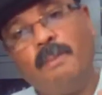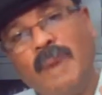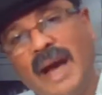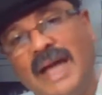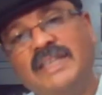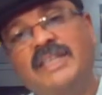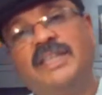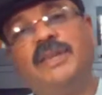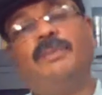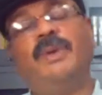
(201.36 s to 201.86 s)

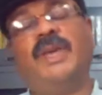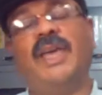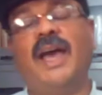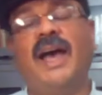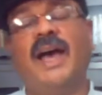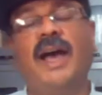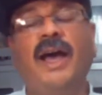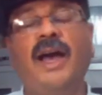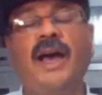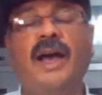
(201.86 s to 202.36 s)
बाजी
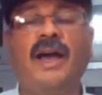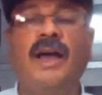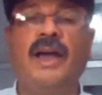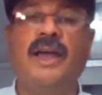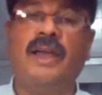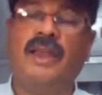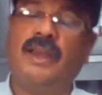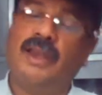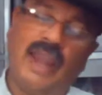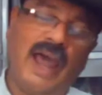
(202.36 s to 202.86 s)
बिया
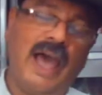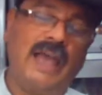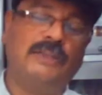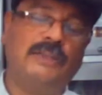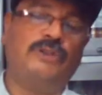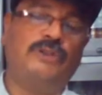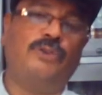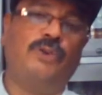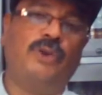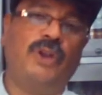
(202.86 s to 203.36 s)

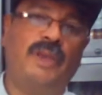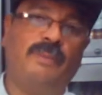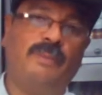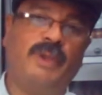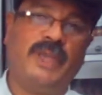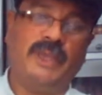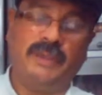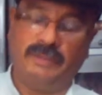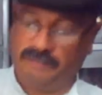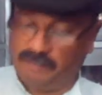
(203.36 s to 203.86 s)
लाल जोड़े
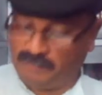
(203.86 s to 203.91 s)
में